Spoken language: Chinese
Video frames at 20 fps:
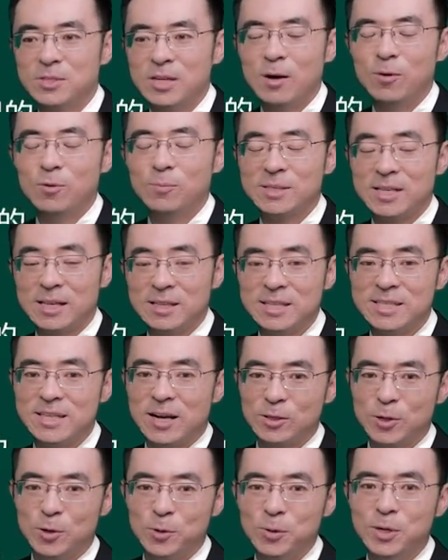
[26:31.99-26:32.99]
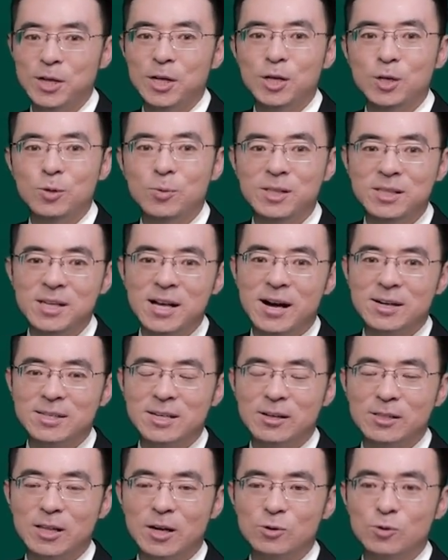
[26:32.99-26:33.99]
章我们才能讲透，因为第二
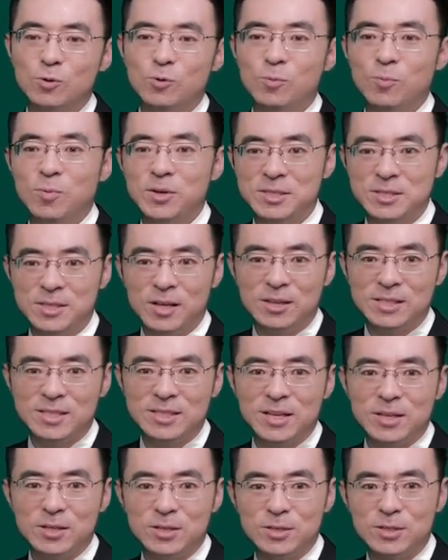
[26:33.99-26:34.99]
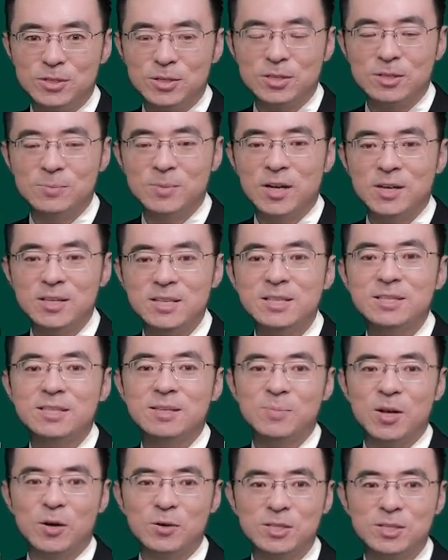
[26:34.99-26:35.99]
章当中我们要解释什么叫意
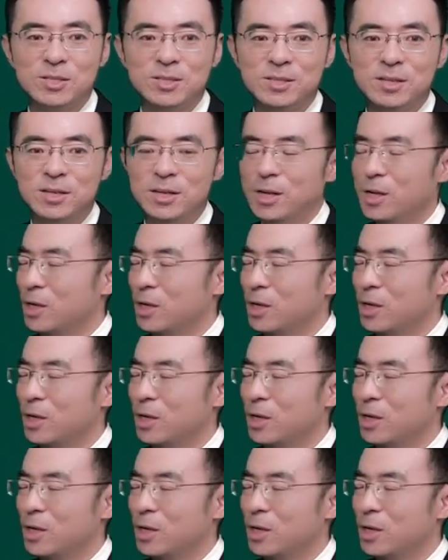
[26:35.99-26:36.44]
思表示，